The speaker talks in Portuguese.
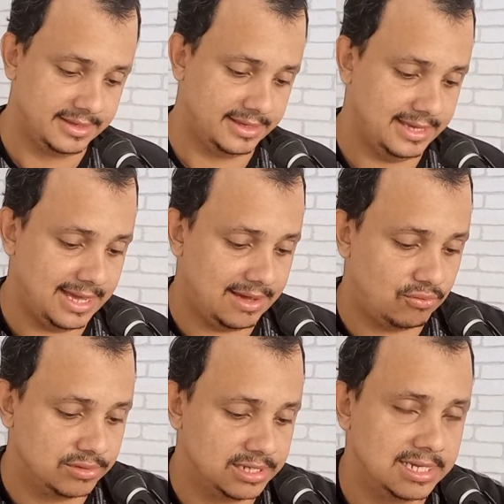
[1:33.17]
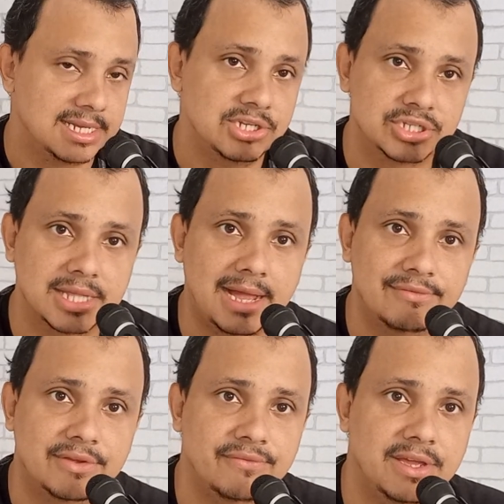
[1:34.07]
E é algo
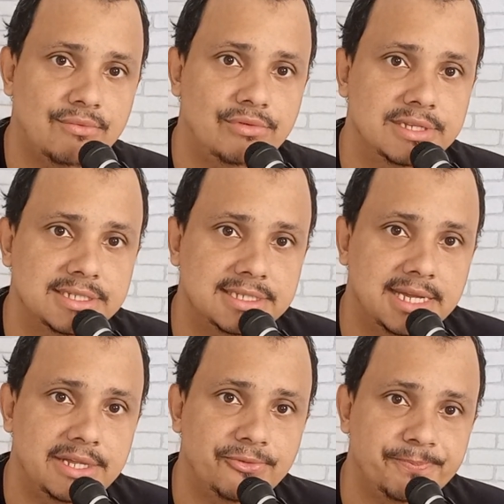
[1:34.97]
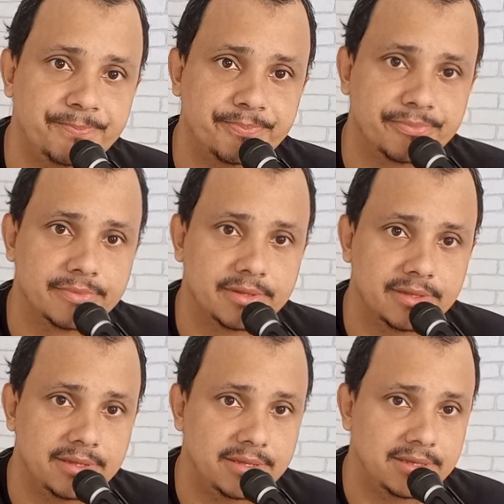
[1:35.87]
inacreditável que vem acontecendo.
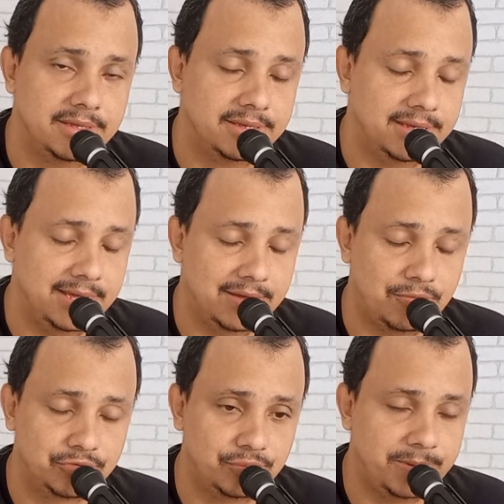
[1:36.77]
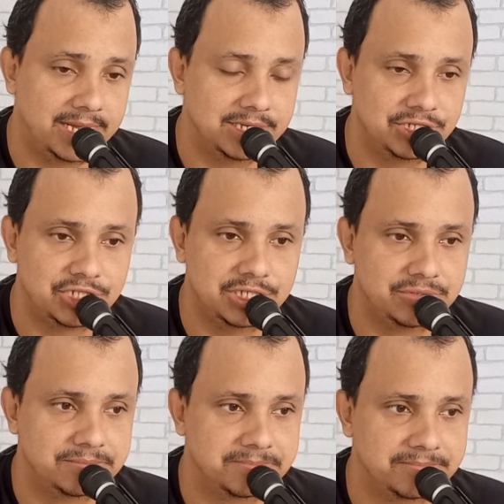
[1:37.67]
É, contra o
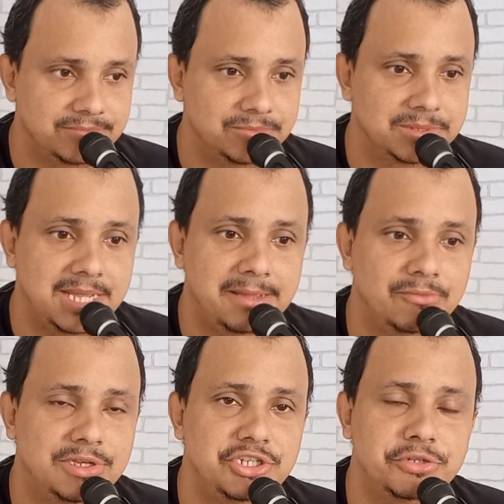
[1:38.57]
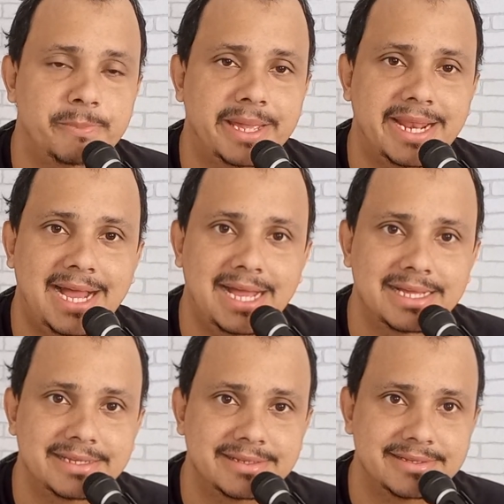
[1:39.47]
Bragantino, não tem o que
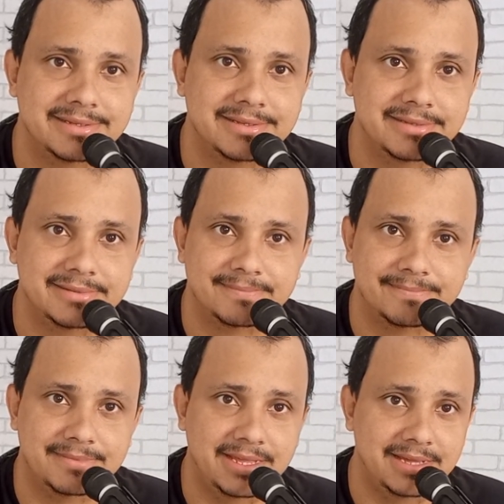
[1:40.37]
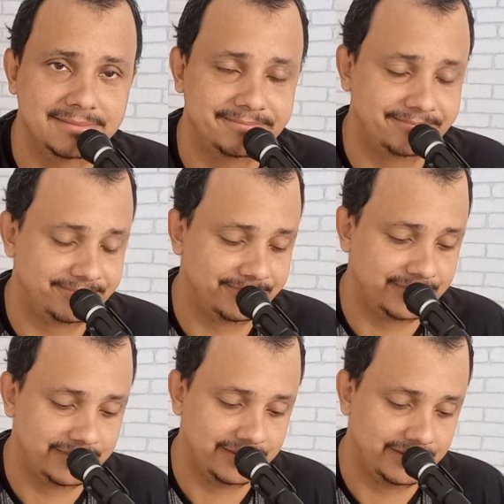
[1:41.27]
esperar, né?
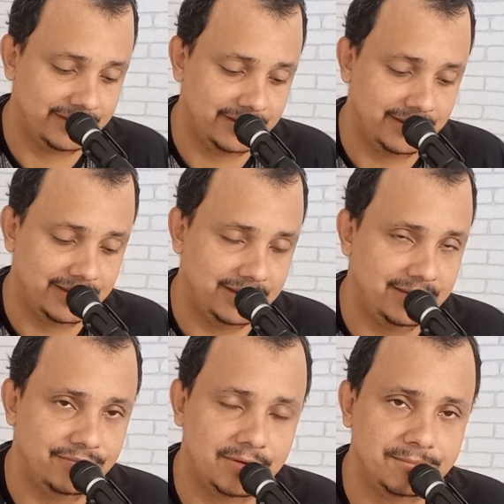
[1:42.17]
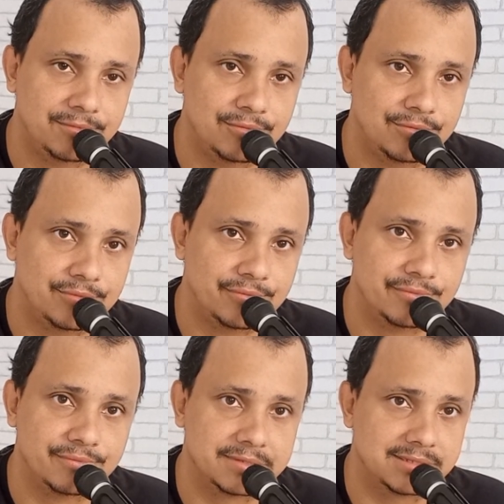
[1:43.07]
E vamos
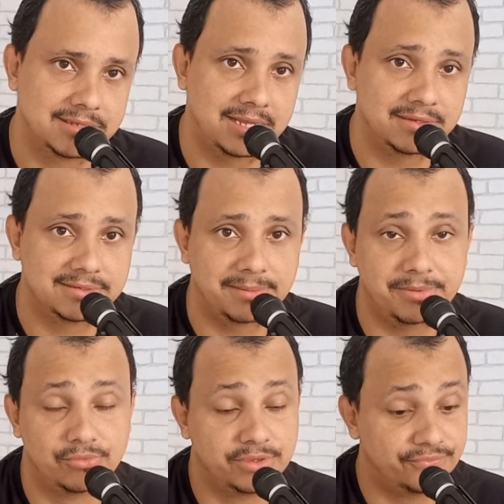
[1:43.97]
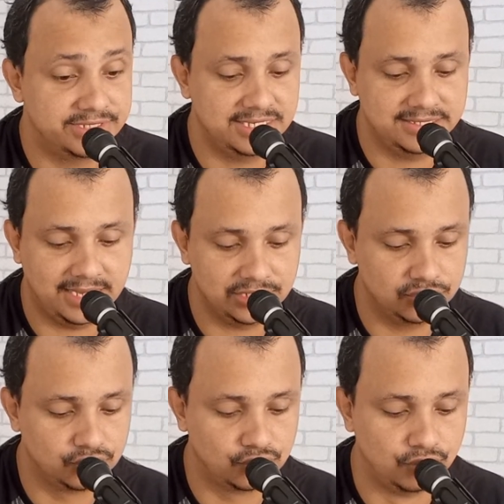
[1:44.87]
querer saber o que vocês
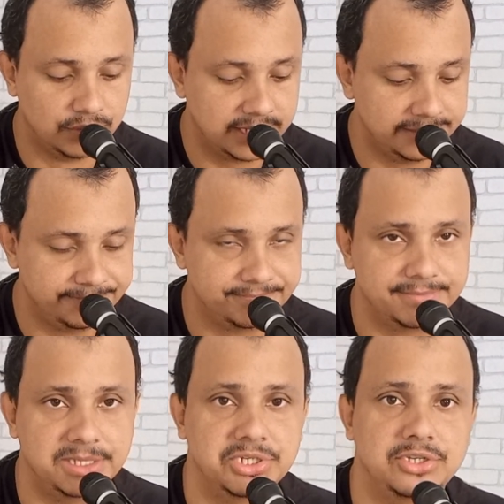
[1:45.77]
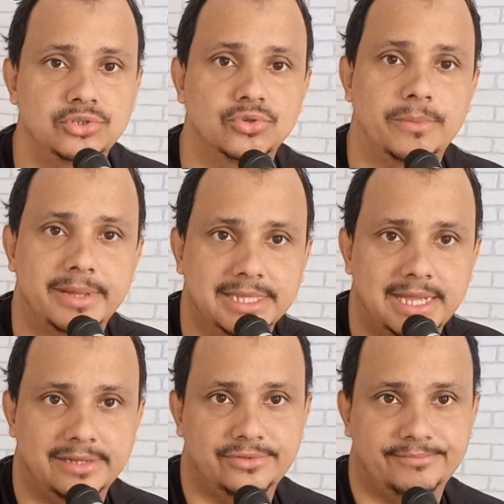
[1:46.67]
acham do Cuca. Deixa aí nos
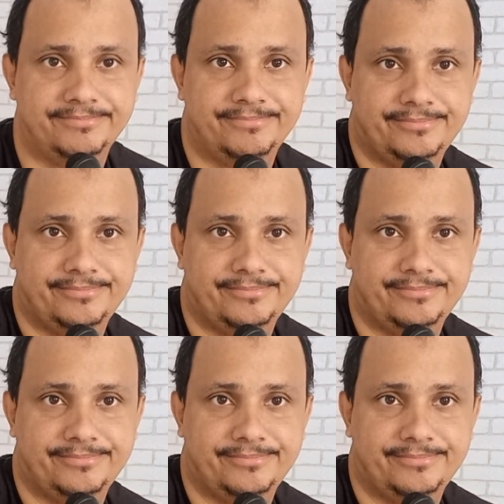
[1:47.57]
comentários.